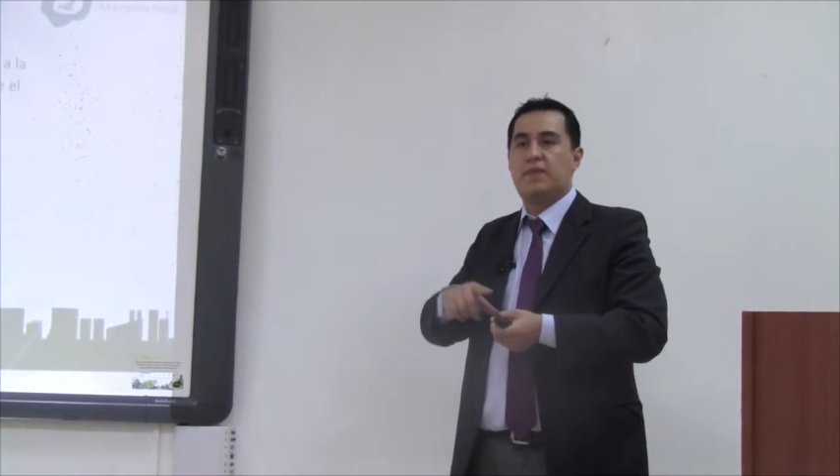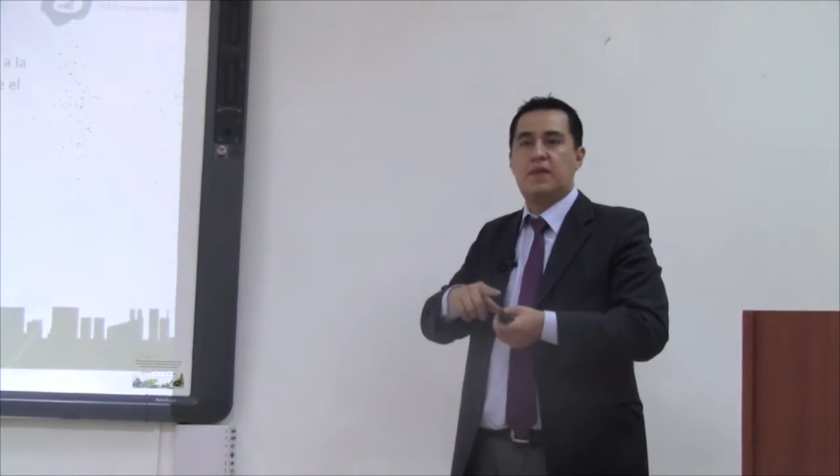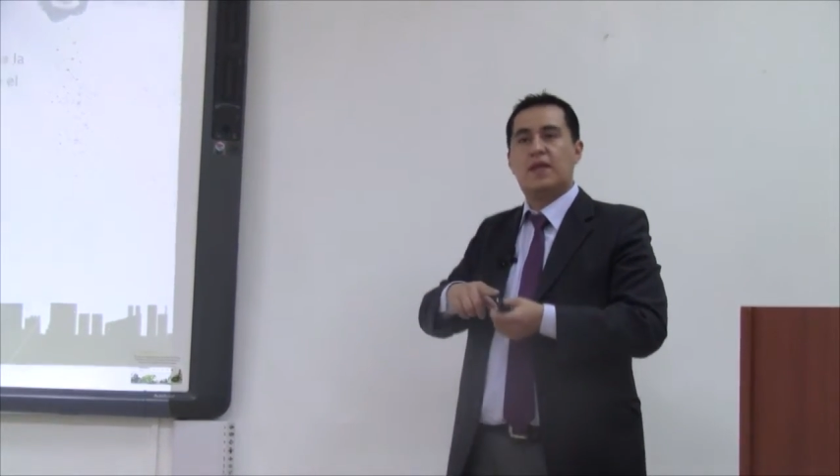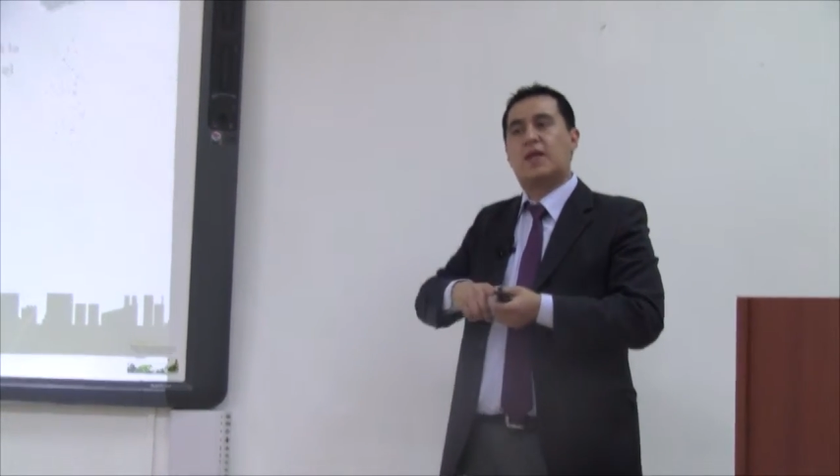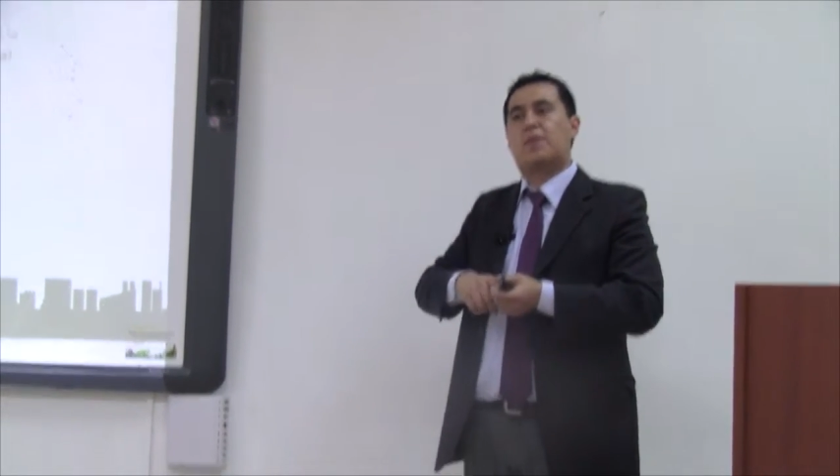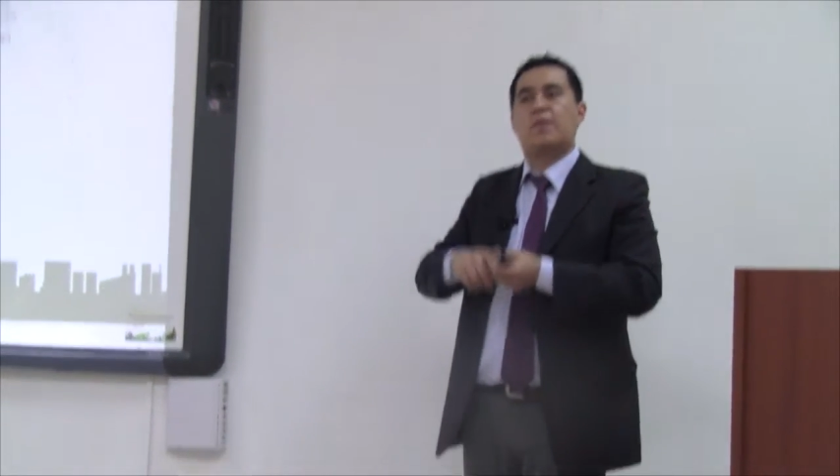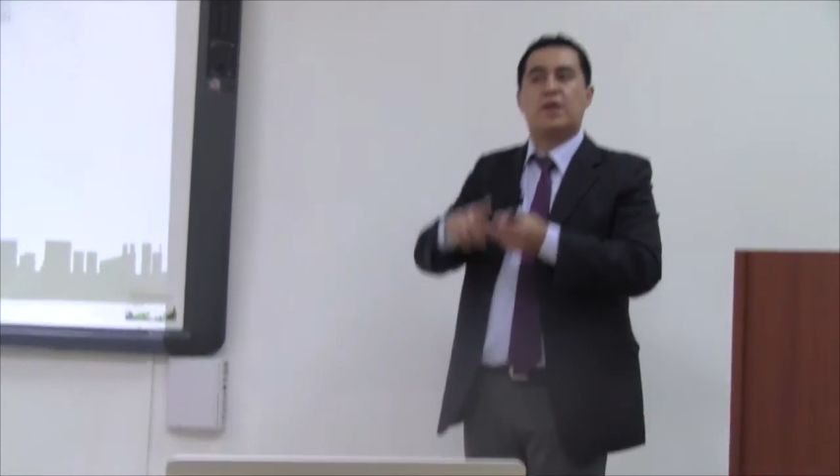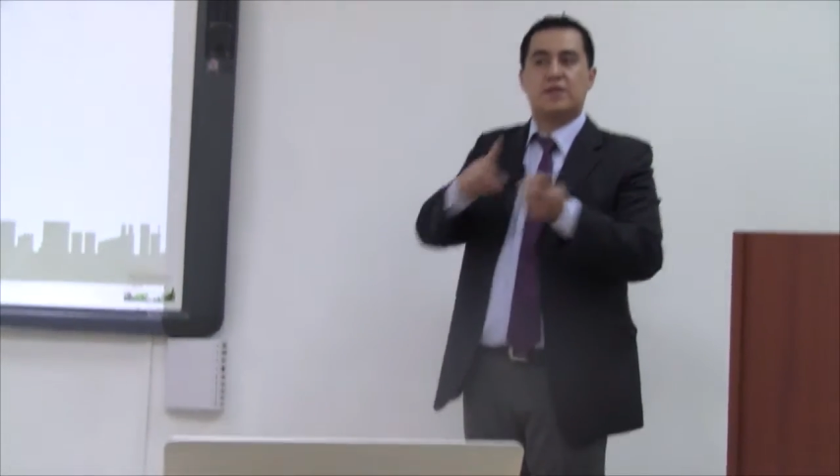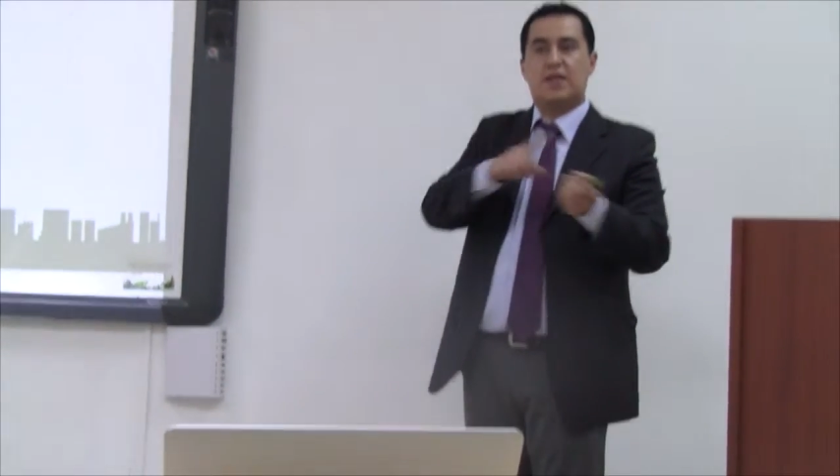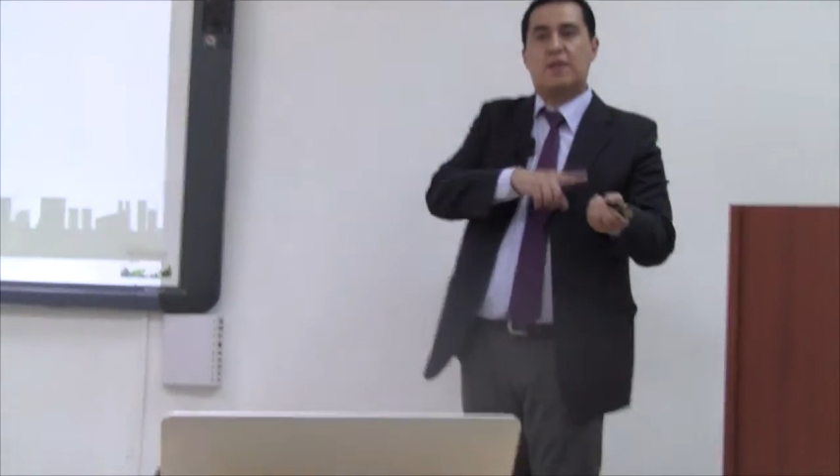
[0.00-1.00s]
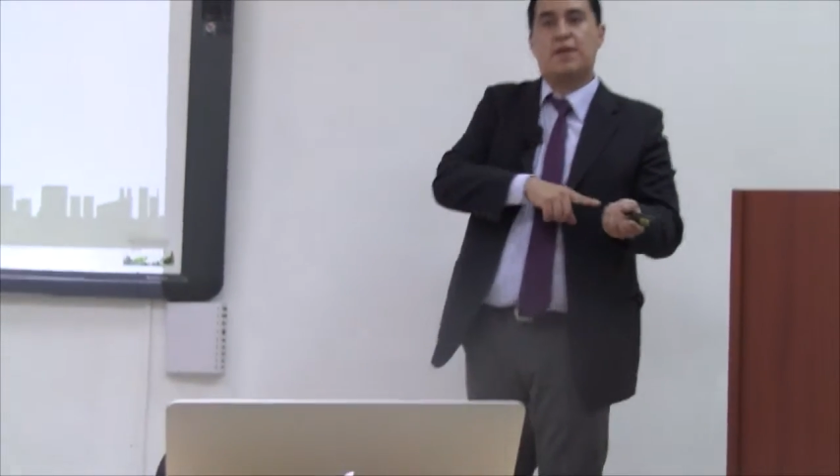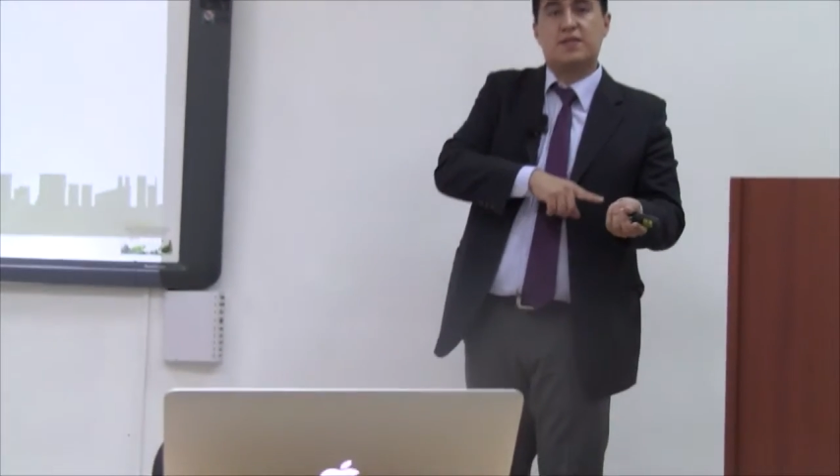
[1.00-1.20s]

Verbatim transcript: tienes que primero hacer la